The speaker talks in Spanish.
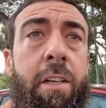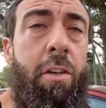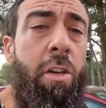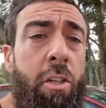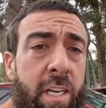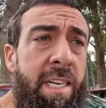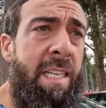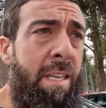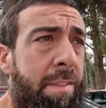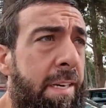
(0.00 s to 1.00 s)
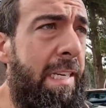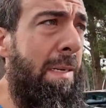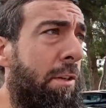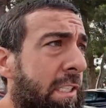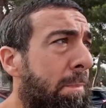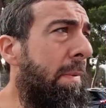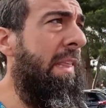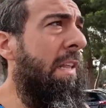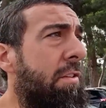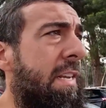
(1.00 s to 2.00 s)
Yo ya os quería decir que hemos
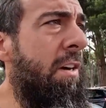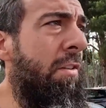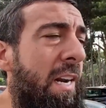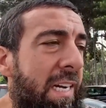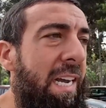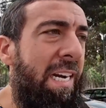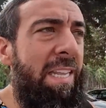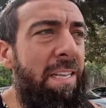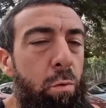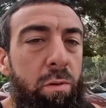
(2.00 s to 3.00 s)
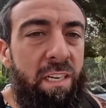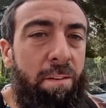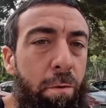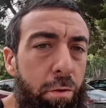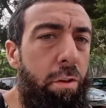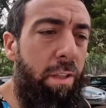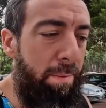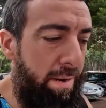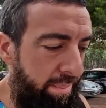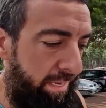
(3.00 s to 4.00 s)
empezado ya con la carrera del ultrafondo
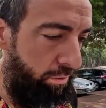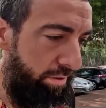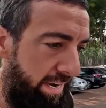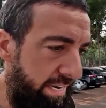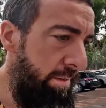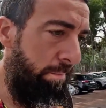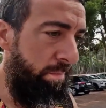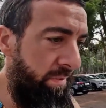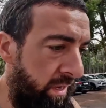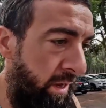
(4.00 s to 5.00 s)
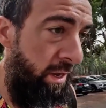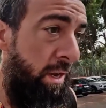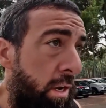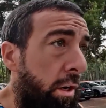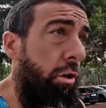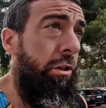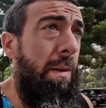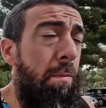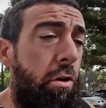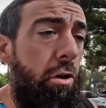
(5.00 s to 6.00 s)
de Barcelona, ¿eh? Nos
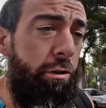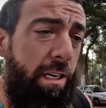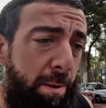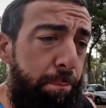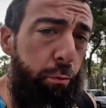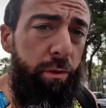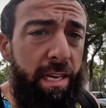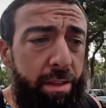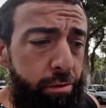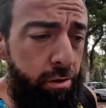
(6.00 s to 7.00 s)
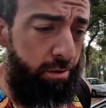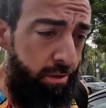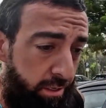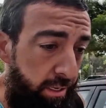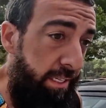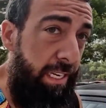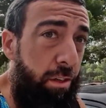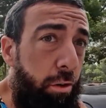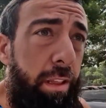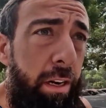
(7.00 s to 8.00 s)
hemos apuntado y
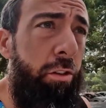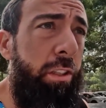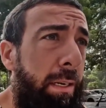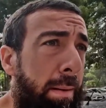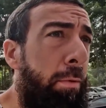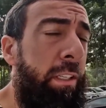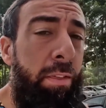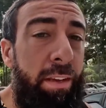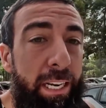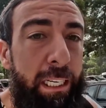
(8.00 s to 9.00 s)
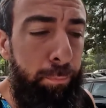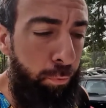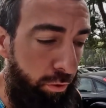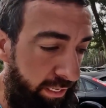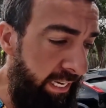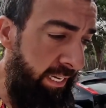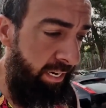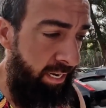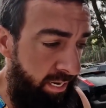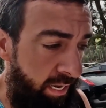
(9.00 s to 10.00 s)
acordaros que vamos a hacer equipo green
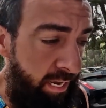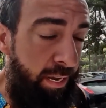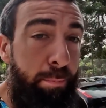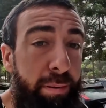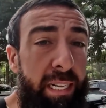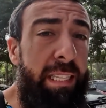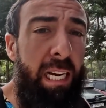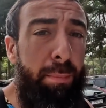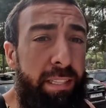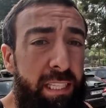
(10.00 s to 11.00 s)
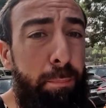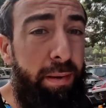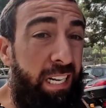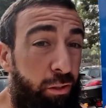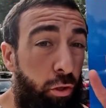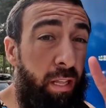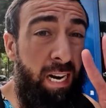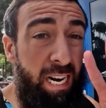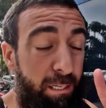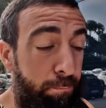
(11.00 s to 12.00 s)
prácticamente para
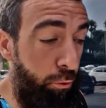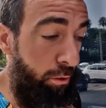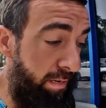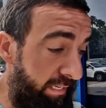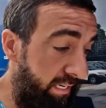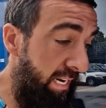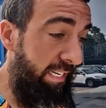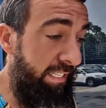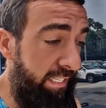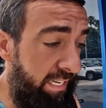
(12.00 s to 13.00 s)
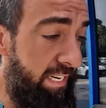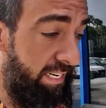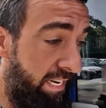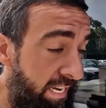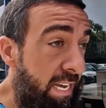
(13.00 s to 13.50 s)
todas las pruebas. Así que